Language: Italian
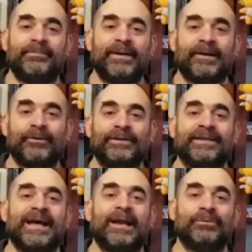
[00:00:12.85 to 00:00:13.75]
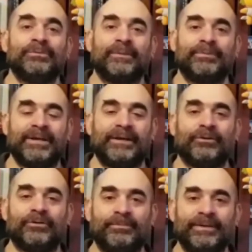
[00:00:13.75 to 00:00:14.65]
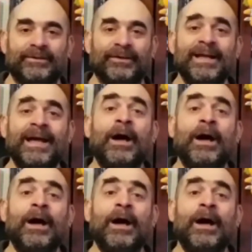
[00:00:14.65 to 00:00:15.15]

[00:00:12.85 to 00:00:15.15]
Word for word: vi parlo degli album che più mi hanno colpito.